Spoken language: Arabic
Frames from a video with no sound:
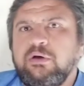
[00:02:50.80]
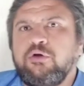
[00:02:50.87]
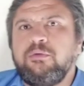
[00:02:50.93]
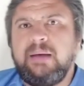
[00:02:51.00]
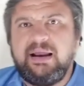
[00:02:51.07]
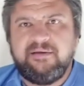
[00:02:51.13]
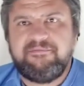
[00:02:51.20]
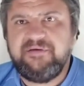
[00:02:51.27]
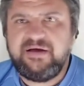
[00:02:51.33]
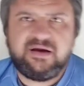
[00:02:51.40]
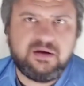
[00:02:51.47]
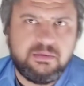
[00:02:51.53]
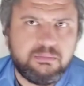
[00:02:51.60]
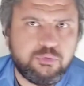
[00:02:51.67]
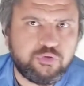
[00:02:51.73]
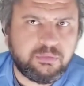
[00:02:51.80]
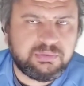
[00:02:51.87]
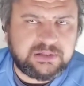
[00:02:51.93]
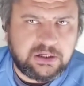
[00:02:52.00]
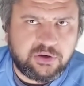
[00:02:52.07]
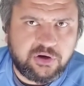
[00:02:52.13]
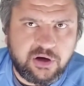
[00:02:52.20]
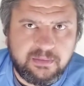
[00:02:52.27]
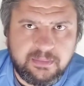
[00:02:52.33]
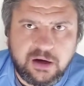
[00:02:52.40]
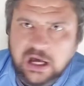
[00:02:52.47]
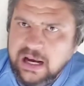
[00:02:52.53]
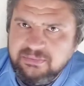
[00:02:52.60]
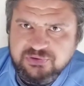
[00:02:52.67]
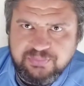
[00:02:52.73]
وقال لهم على فكره الموضوع بتاع
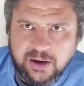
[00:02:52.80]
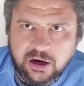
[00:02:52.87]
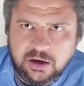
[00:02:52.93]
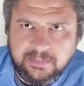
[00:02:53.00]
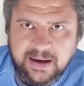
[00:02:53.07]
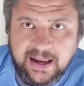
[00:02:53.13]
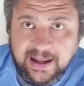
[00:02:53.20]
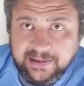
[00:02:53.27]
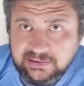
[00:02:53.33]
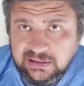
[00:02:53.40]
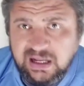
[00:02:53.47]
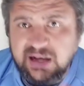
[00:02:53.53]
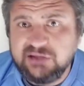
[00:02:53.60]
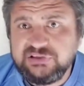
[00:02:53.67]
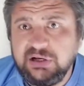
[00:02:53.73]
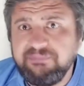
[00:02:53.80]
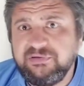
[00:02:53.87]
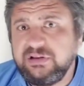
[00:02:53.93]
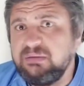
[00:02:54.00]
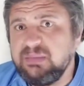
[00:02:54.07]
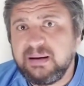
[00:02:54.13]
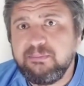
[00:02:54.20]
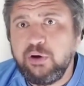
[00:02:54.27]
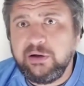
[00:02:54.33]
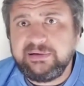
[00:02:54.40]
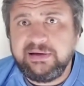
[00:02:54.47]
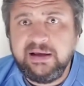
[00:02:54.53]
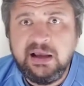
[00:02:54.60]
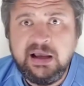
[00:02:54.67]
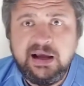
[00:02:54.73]
القايمه انا مش بعاقب اي حد انا شايف ان المجموعه
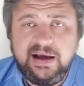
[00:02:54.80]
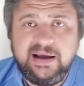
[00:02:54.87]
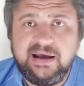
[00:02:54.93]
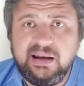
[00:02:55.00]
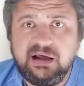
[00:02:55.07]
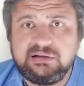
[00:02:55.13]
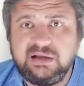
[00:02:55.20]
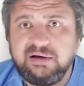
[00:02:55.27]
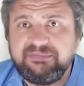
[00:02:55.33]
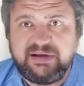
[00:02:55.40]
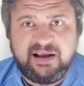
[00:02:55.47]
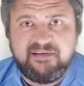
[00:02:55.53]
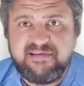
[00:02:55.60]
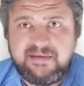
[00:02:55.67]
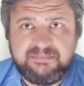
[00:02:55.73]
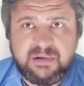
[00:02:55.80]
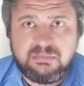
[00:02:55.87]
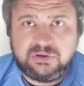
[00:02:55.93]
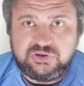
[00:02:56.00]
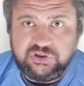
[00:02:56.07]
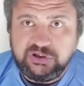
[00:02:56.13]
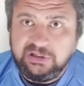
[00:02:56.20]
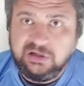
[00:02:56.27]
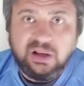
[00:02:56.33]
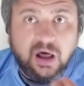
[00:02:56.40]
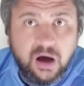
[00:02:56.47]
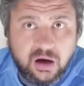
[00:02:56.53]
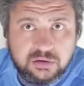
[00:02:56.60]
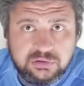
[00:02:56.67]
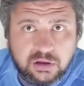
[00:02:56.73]
دي هي اللي هتعرف تكسبنا الماتشين
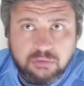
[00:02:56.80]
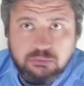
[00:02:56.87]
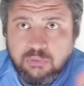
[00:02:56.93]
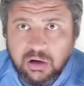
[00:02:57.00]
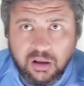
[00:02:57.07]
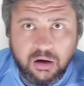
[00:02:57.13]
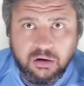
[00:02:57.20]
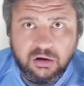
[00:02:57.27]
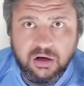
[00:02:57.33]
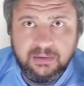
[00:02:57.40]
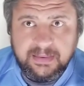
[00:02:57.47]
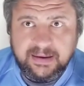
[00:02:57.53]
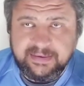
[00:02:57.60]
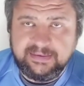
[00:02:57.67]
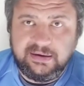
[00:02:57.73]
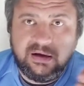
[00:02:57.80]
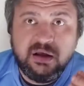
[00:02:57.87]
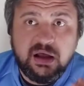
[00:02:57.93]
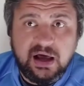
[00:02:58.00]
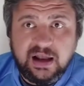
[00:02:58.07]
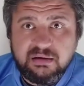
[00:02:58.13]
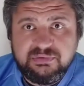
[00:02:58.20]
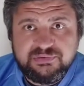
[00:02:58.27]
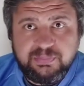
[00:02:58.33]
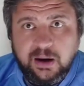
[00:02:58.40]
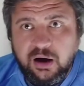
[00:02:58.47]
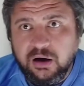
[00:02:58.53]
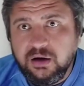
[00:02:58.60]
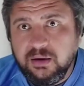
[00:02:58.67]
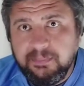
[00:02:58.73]
لا اكتر ولا اقل من كده انا مش
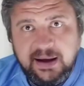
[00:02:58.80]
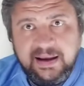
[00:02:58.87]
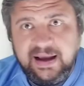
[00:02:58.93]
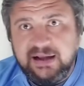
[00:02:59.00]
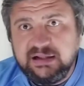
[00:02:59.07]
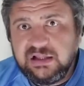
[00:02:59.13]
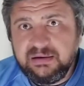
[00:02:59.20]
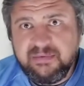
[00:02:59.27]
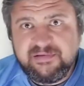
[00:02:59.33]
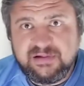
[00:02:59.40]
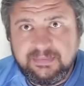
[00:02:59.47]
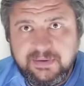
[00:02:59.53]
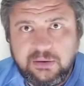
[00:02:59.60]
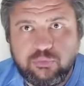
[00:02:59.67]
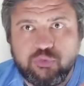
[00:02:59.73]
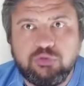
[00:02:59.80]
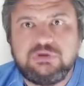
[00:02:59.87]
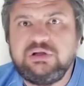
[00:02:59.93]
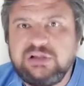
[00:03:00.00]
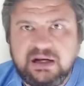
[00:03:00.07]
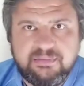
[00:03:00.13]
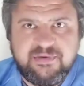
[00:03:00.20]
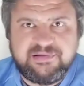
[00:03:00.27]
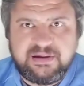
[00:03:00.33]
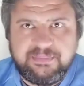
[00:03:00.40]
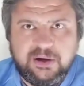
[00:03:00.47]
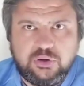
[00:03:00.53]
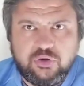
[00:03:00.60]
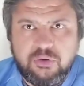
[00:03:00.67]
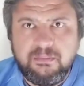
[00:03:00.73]
بعاقب اي حد انا مستبعده كل اللي انا
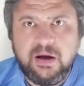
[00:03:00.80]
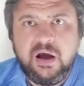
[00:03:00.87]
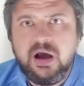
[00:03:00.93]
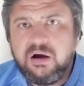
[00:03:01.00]
مستبعدهم